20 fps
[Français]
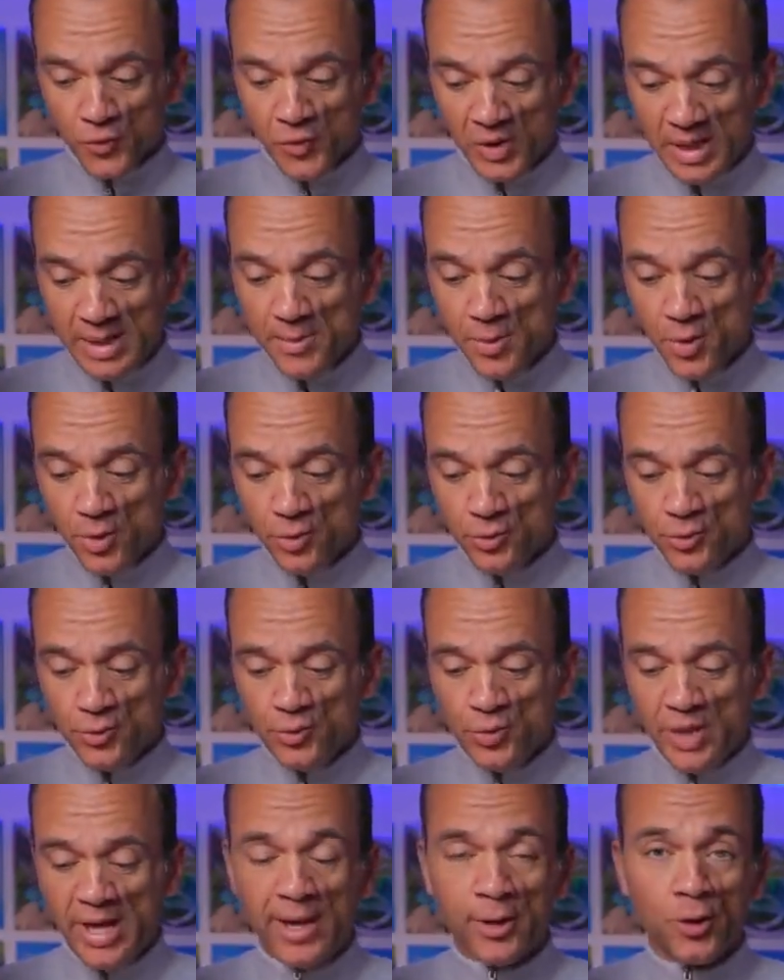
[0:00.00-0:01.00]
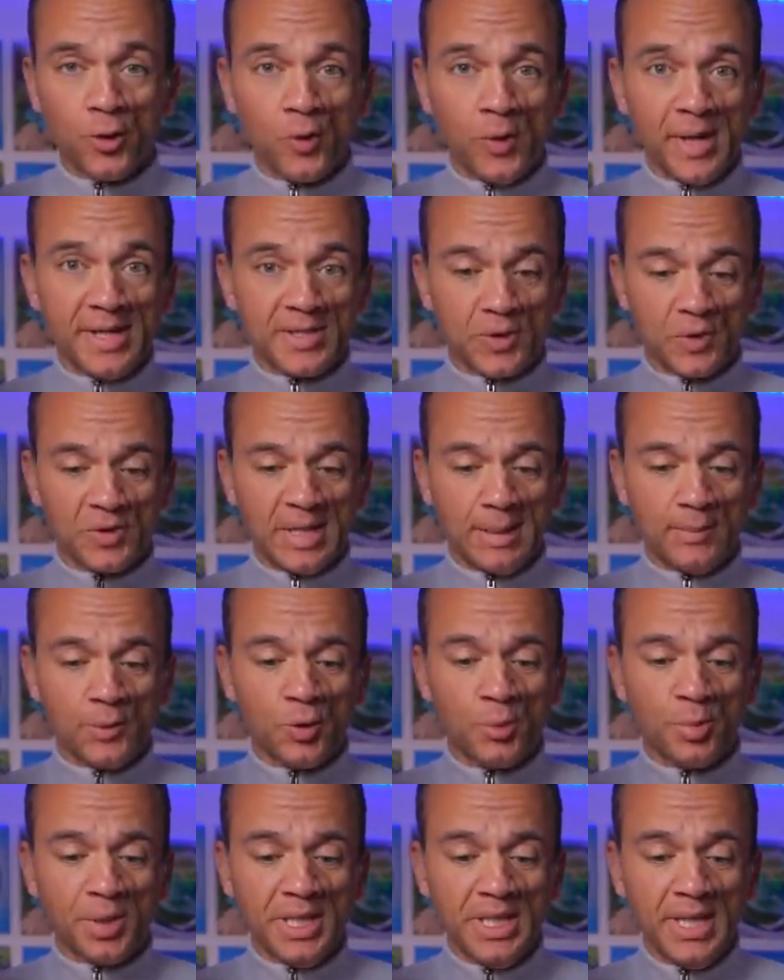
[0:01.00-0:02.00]
vraiment du R2S en termes
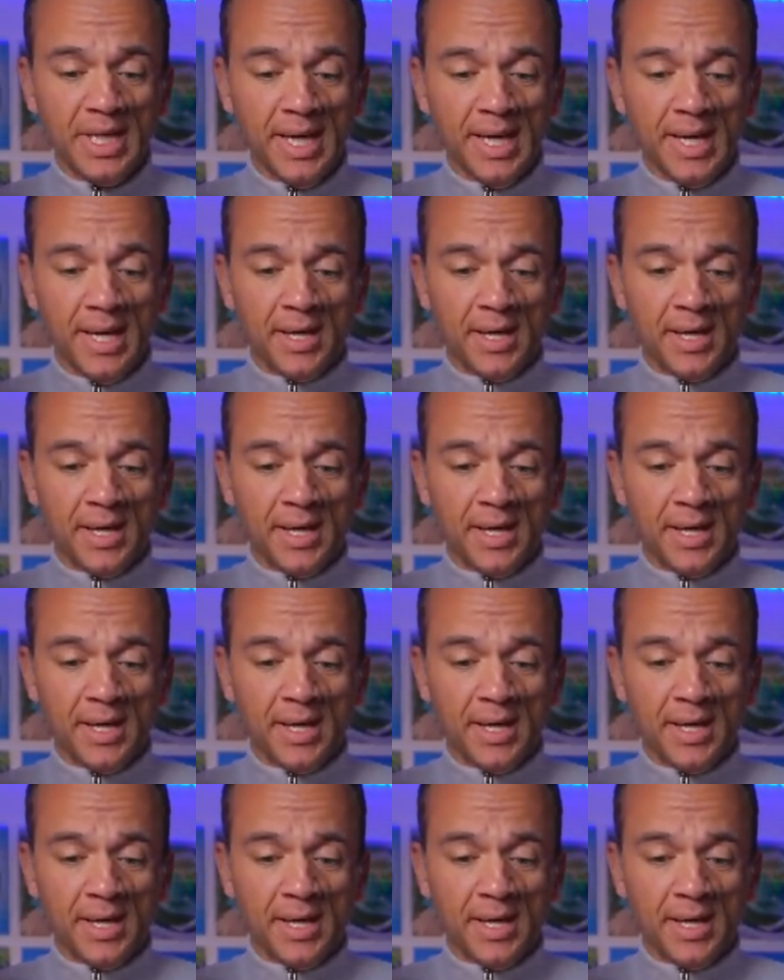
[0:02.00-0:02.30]
de prix.